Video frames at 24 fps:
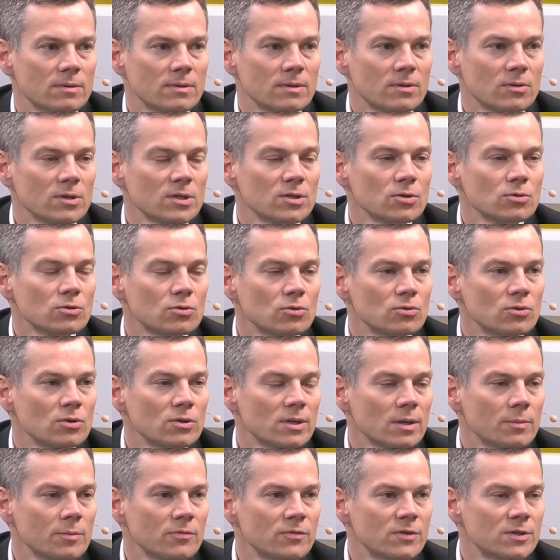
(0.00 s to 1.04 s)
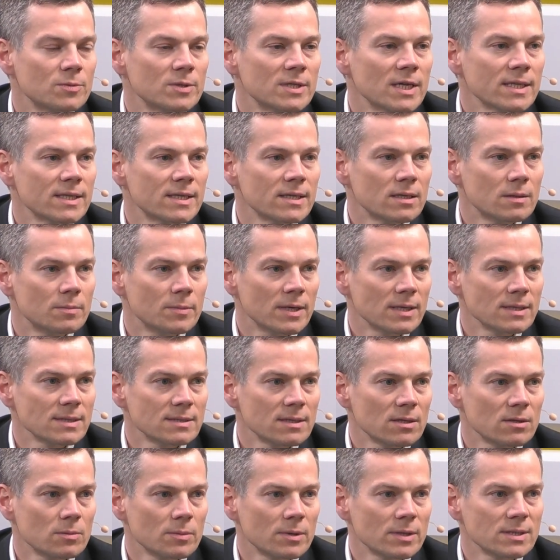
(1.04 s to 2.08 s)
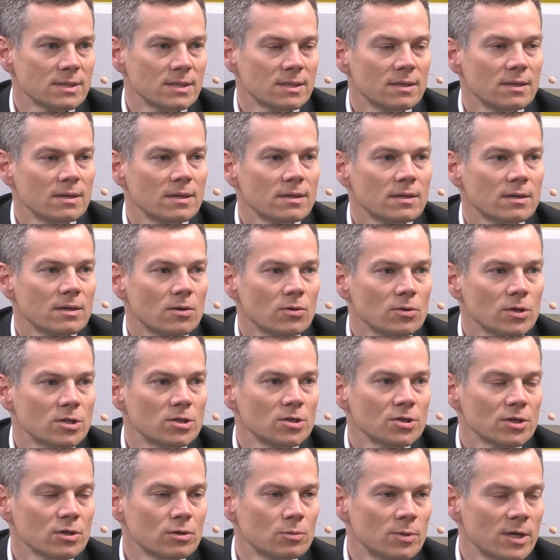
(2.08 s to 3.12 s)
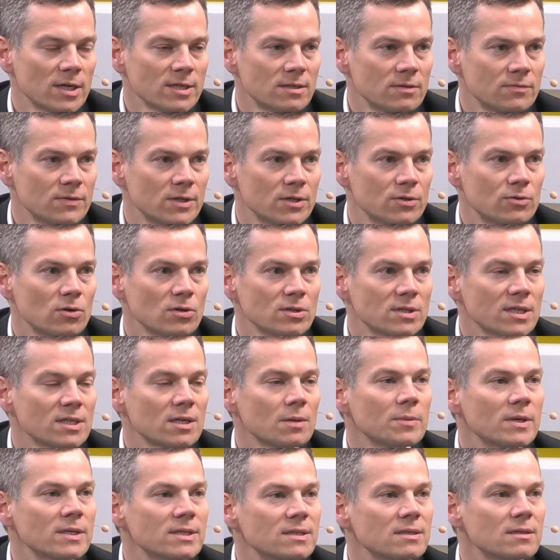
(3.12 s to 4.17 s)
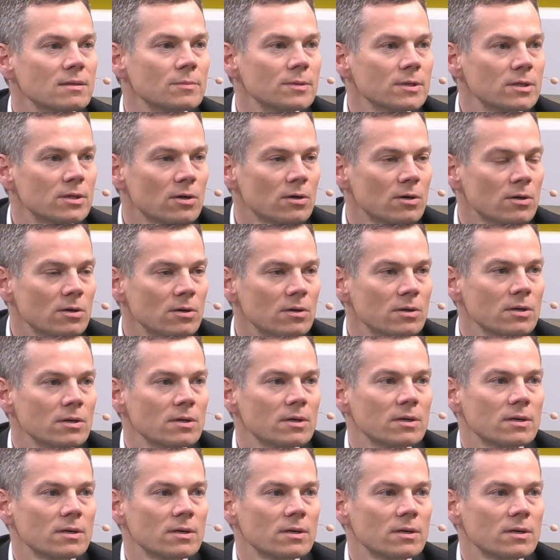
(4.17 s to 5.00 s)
Y, to nie są skutki, które my widzimy natychmiast, natomiast konieczność akumulacji wyniku oznacza między innymi to,